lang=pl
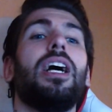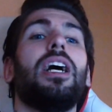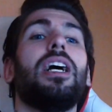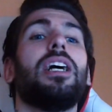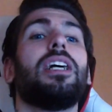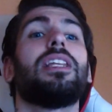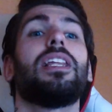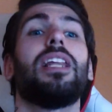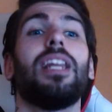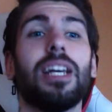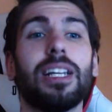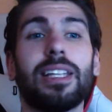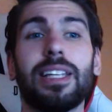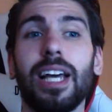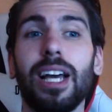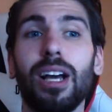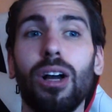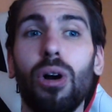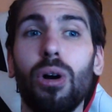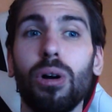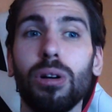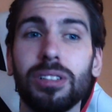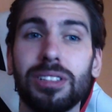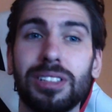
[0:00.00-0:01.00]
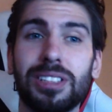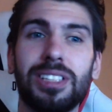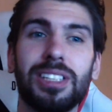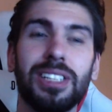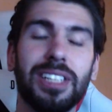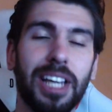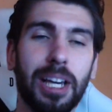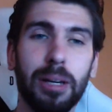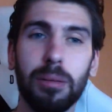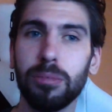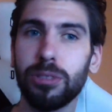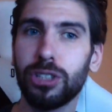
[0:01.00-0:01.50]
Dlatego z
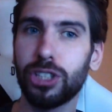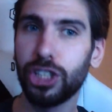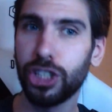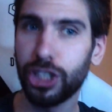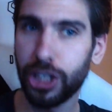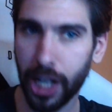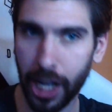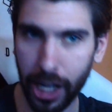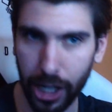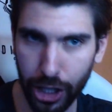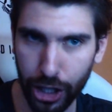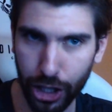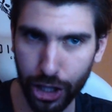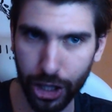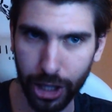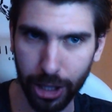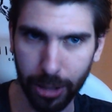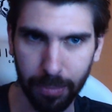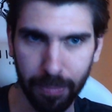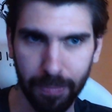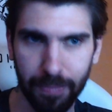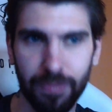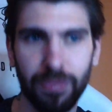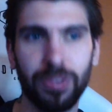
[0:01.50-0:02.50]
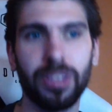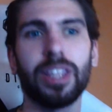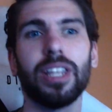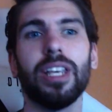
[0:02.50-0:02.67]
dniem dzisiejszym